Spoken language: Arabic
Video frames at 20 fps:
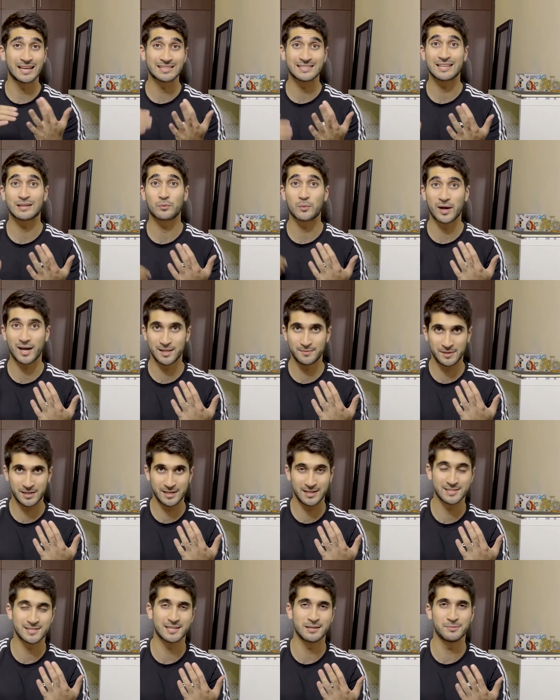اسير واحد من
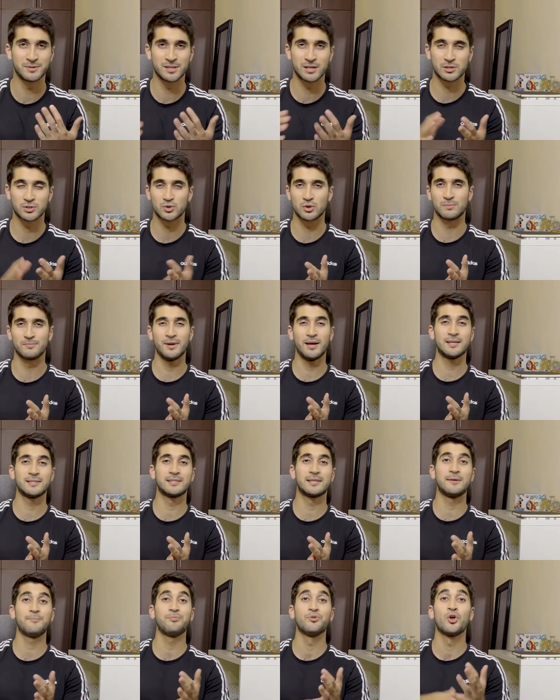الناس اللي بدرسوا
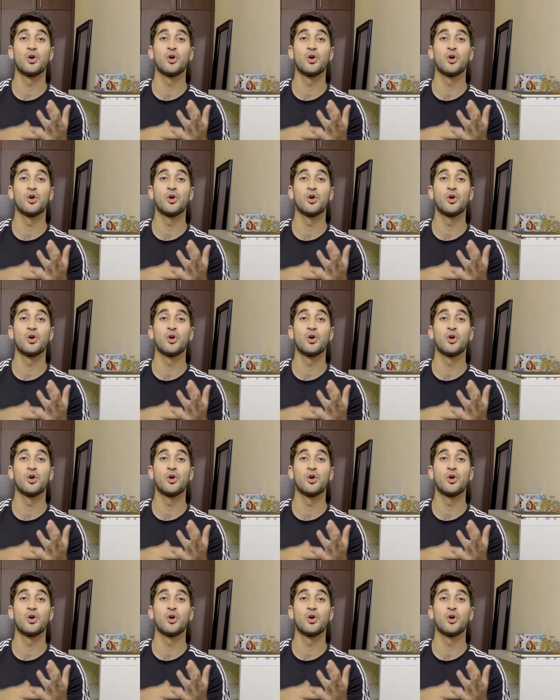الماده